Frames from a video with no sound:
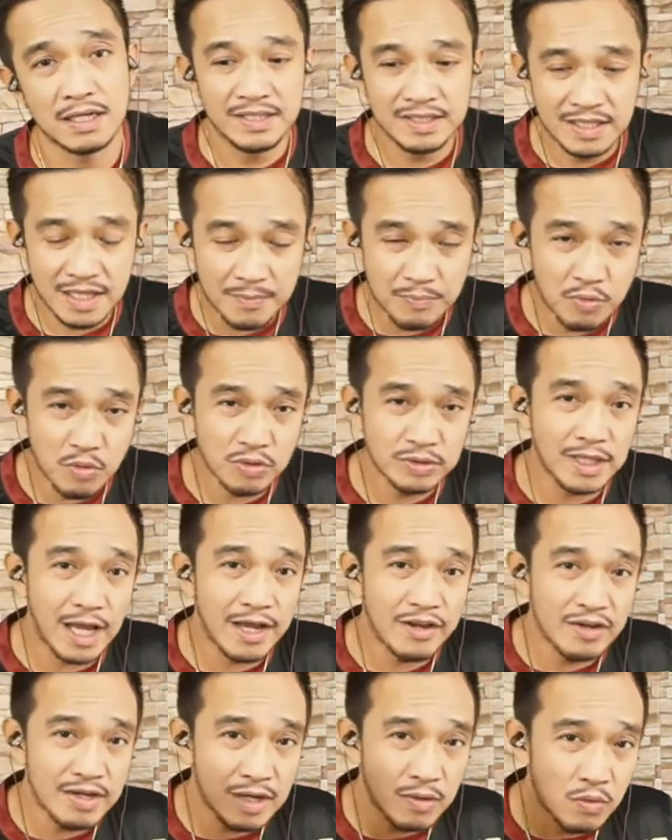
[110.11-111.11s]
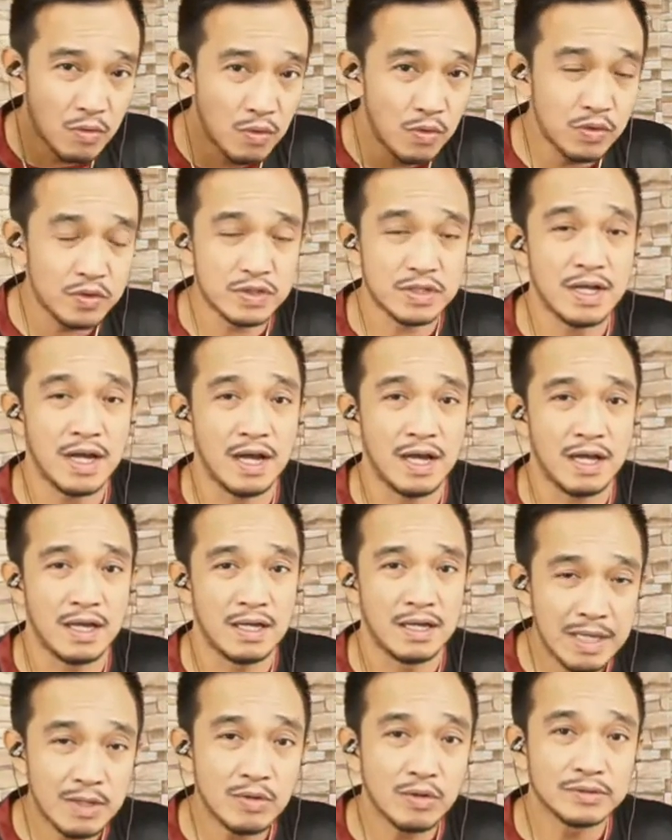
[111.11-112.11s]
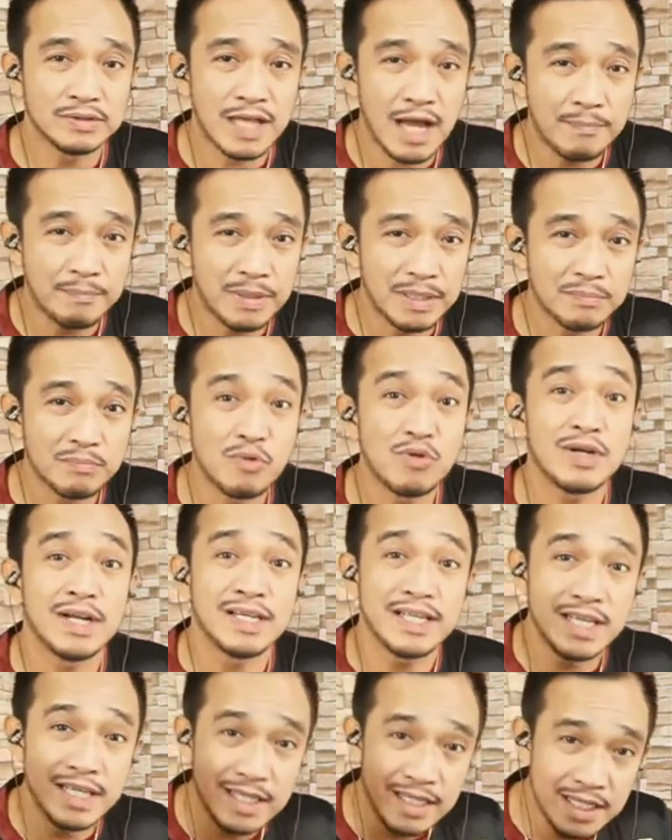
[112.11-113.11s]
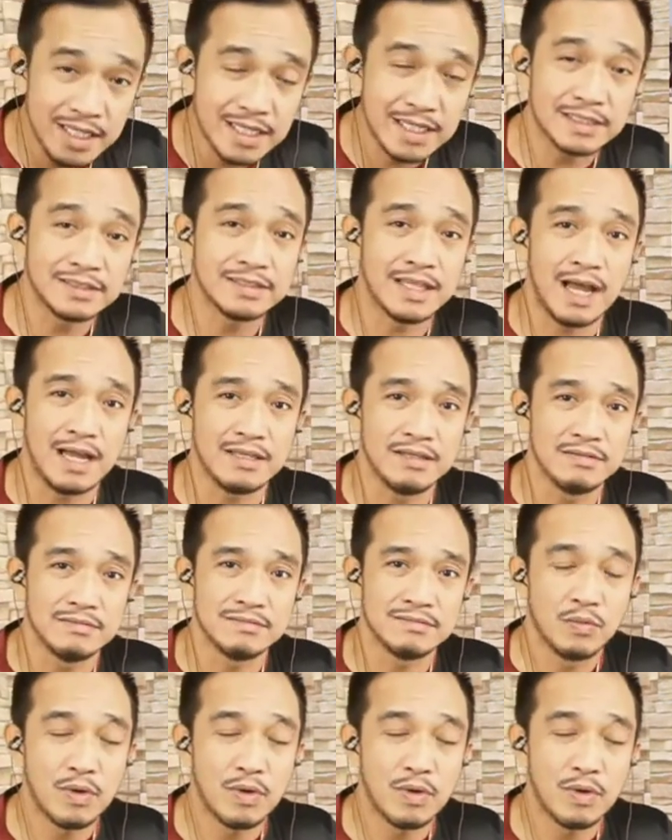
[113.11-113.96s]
Hindi po tayo naguhusga, pero dapat po nag-iingat tayo.